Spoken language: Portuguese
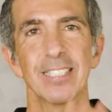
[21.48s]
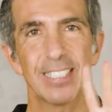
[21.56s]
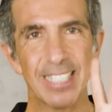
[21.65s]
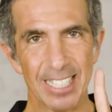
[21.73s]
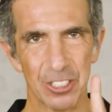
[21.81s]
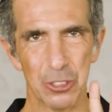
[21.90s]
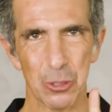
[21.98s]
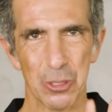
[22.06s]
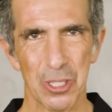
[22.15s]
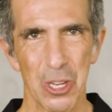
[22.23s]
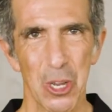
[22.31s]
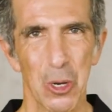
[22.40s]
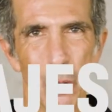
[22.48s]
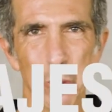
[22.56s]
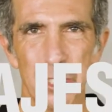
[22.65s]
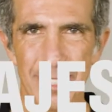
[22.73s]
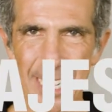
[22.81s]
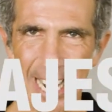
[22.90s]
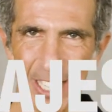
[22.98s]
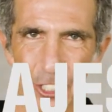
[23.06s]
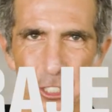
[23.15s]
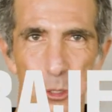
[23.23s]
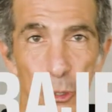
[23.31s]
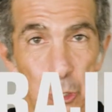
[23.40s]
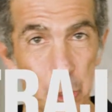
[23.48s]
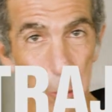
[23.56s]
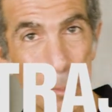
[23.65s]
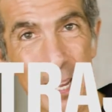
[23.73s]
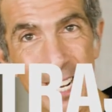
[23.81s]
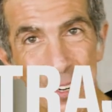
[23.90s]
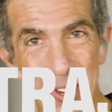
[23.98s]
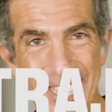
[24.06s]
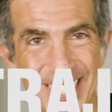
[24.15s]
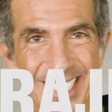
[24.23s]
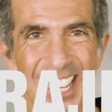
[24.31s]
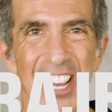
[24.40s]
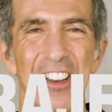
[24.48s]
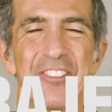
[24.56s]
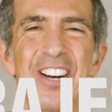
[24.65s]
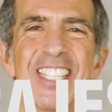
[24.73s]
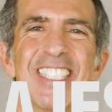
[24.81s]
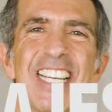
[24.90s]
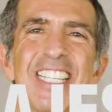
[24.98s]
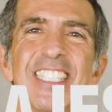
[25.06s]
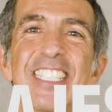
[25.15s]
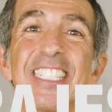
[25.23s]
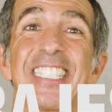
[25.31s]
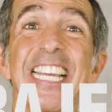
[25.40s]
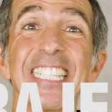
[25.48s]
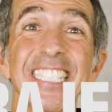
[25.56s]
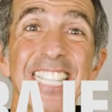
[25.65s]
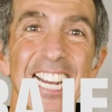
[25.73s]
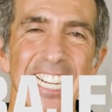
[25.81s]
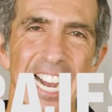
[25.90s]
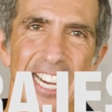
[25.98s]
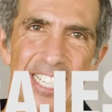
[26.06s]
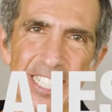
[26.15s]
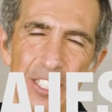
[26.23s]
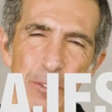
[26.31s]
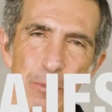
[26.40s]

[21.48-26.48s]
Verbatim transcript: Sexto, os trajes dos super-heróis fazem eles se destacarem.